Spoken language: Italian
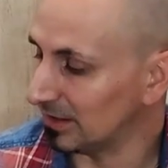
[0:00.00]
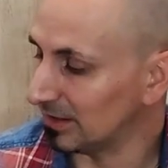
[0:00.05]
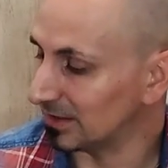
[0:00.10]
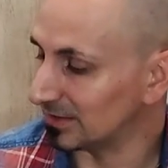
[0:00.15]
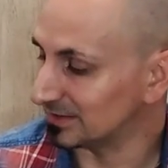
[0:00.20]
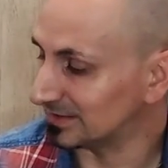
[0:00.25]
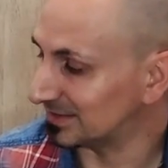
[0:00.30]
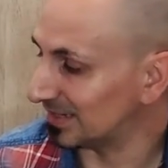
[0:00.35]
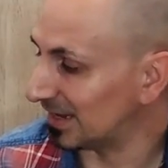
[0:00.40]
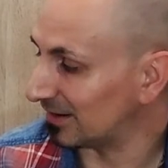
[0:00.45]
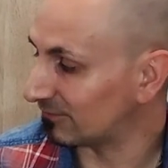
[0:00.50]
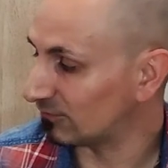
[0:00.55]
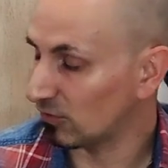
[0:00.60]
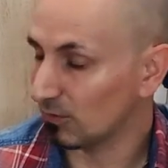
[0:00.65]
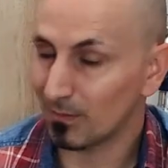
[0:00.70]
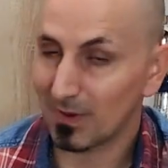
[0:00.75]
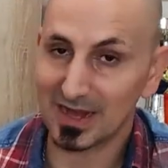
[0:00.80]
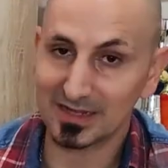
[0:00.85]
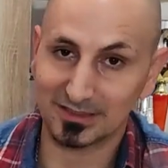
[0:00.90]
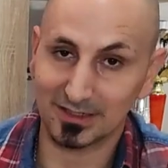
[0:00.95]
il
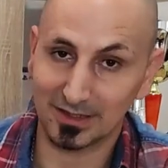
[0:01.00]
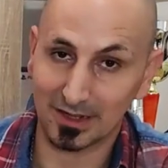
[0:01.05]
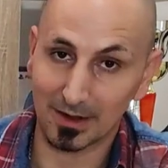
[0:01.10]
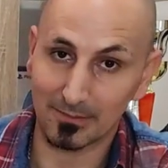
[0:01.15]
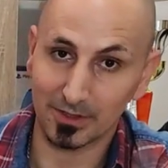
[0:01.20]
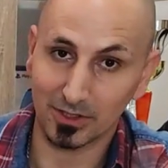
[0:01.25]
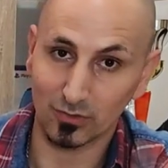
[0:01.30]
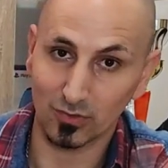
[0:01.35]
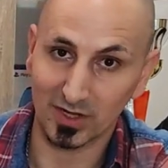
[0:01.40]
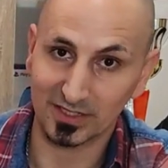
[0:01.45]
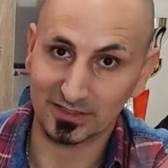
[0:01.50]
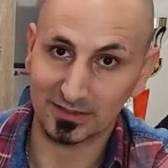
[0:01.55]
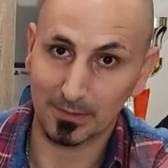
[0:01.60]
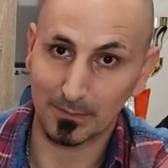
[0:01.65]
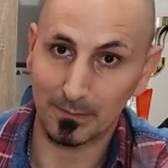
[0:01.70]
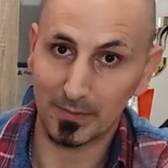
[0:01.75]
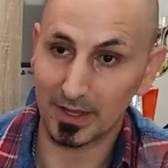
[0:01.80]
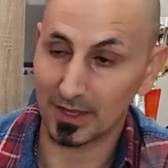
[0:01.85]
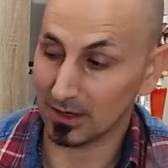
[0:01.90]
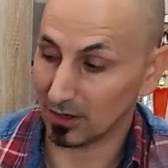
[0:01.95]
servo base tramite
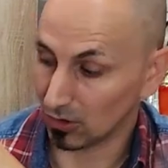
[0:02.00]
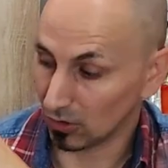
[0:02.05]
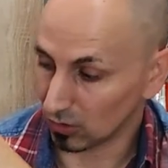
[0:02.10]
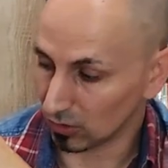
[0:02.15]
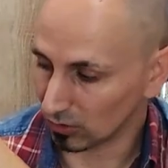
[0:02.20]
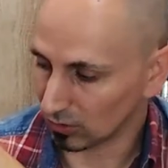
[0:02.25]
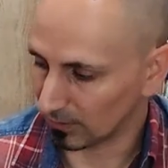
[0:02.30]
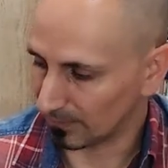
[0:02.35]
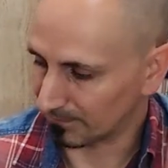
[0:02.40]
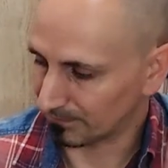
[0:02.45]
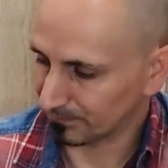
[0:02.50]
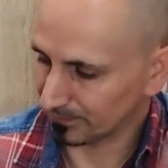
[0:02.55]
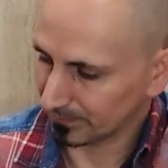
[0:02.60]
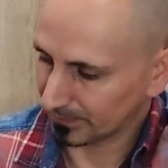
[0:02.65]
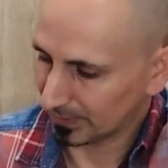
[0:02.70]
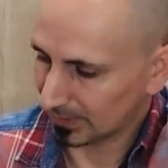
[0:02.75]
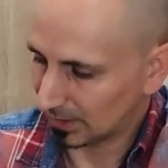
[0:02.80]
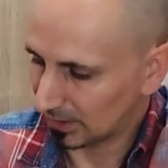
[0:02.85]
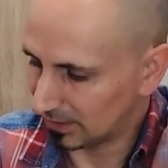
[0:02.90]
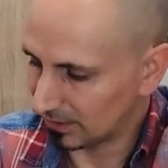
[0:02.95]
USB o
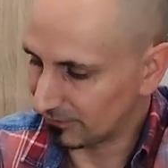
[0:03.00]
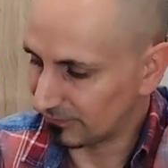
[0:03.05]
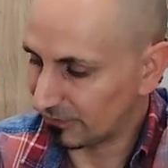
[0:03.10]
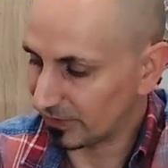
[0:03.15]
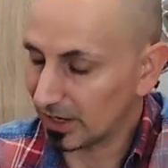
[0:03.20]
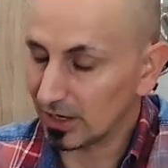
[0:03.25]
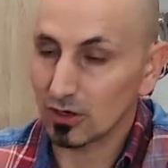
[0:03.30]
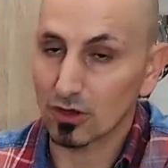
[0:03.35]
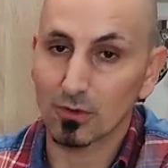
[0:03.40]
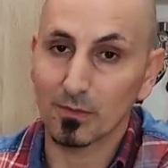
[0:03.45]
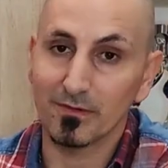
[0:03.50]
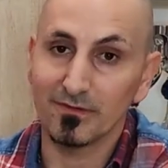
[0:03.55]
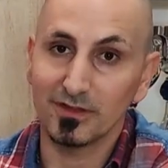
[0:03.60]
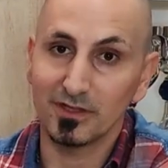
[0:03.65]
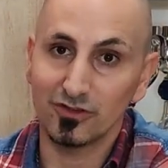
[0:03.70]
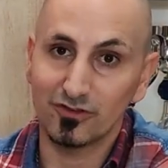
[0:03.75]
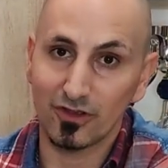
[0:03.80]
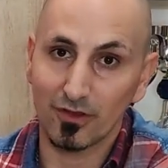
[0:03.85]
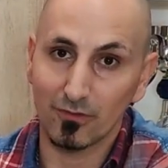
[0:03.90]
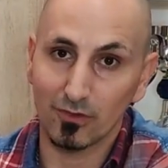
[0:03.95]
il freno come vi
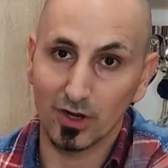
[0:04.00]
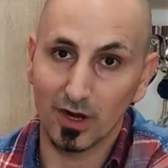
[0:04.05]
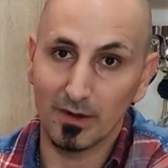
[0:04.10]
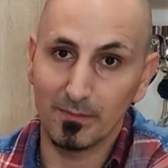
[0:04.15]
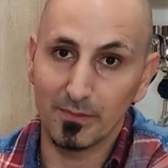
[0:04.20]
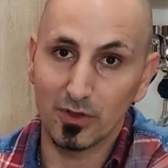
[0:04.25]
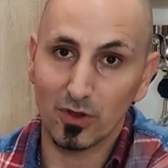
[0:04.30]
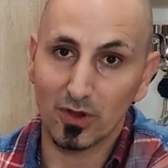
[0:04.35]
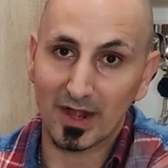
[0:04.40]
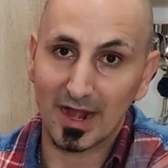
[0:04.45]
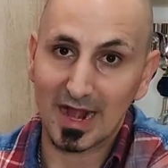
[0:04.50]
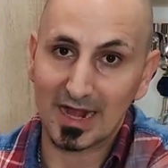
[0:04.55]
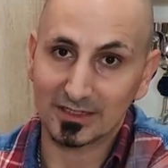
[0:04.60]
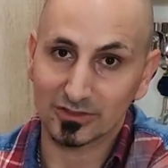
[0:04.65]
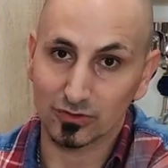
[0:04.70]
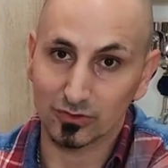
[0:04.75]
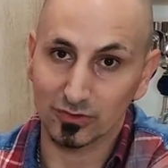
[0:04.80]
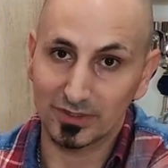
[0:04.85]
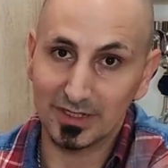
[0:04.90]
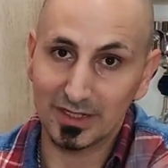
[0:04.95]
dicevo nel mio
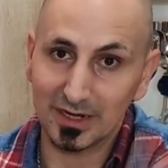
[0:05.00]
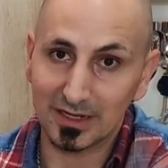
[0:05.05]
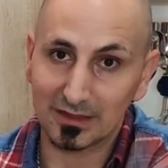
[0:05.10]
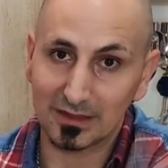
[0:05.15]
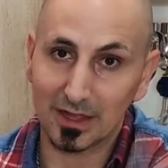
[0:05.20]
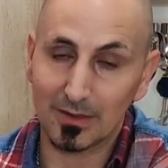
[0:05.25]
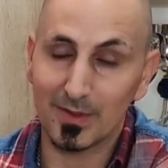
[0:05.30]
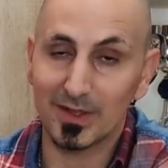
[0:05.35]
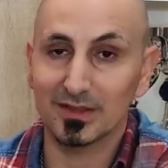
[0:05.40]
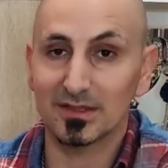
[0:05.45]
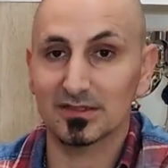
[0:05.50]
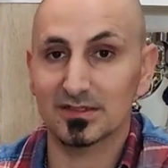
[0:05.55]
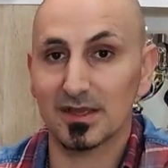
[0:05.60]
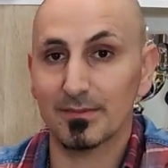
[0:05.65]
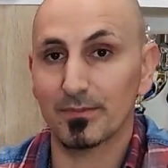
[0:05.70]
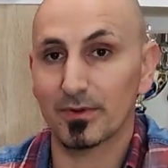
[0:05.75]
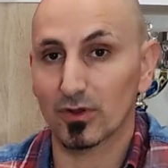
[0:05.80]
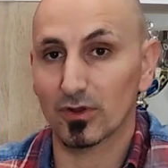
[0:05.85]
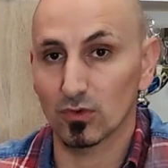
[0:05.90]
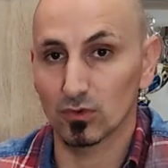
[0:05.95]
caso direttamente
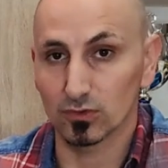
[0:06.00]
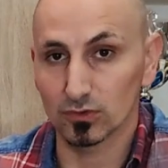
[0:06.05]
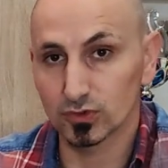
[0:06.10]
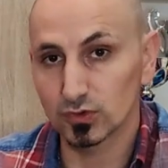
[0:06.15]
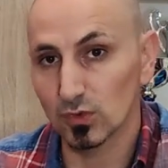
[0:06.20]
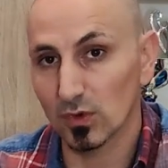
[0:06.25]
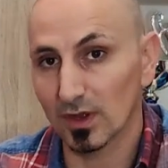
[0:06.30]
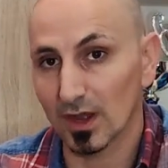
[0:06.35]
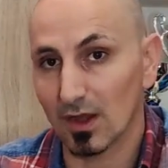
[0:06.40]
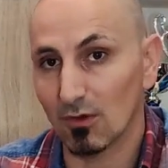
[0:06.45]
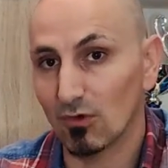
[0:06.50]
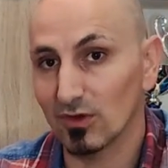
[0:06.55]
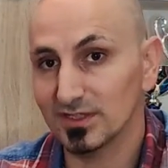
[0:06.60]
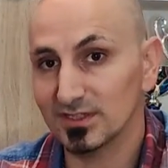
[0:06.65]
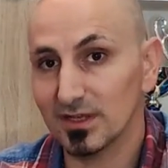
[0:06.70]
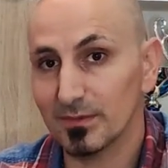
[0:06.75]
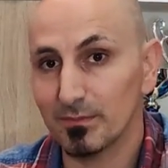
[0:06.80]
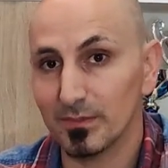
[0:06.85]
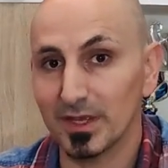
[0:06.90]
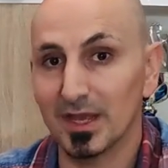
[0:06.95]
sempre con il suo cavo
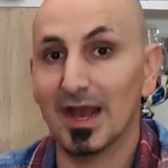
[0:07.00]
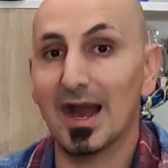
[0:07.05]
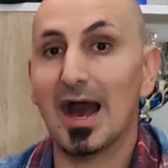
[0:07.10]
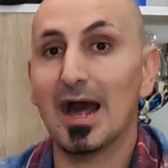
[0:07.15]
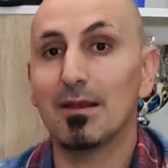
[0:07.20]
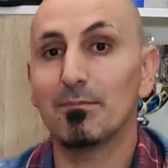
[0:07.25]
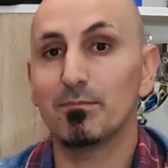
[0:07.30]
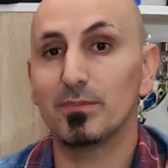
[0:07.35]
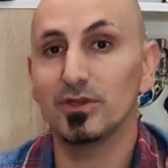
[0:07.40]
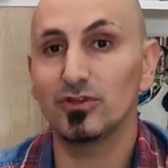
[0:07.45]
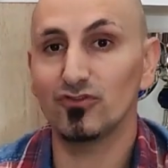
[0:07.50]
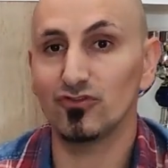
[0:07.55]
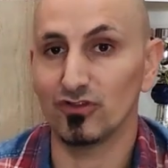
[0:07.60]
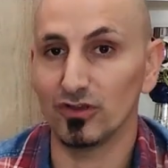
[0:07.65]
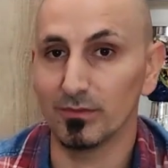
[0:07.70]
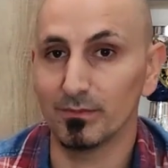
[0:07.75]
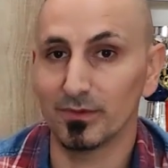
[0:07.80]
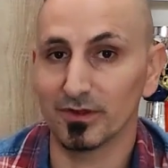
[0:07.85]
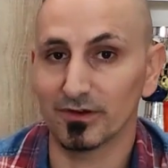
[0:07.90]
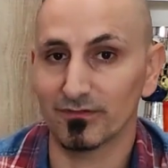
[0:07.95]
USB al
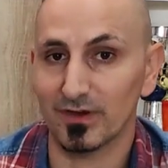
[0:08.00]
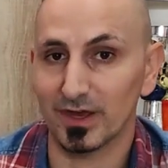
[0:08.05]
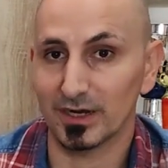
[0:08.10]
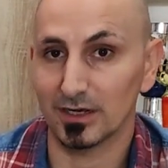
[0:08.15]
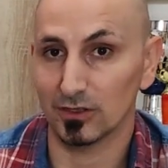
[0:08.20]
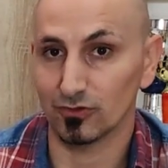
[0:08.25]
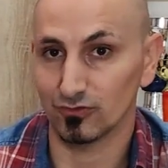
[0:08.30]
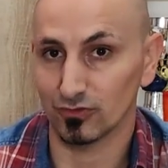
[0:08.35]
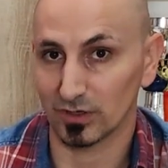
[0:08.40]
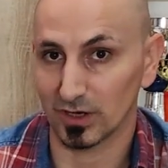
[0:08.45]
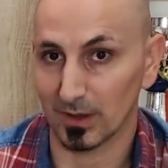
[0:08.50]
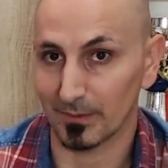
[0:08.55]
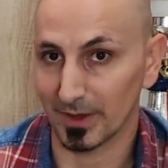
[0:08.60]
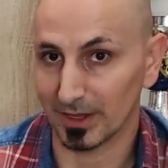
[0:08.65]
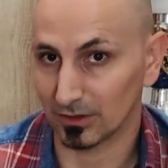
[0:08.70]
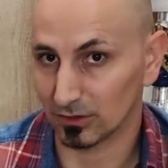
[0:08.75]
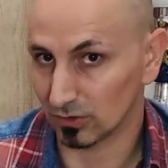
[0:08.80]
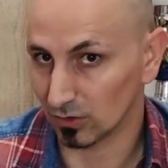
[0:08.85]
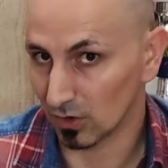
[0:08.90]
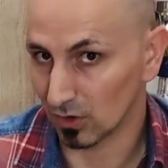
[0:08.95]
PC per fare
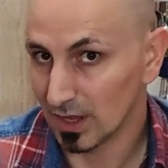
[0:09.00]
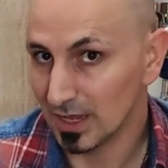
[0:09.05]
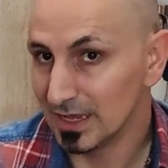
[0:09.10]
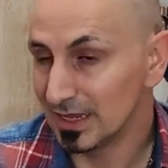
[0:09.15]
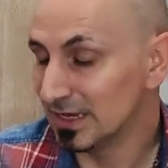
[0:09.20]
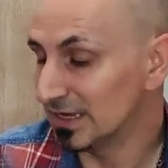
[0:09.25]
l'aggiornamento.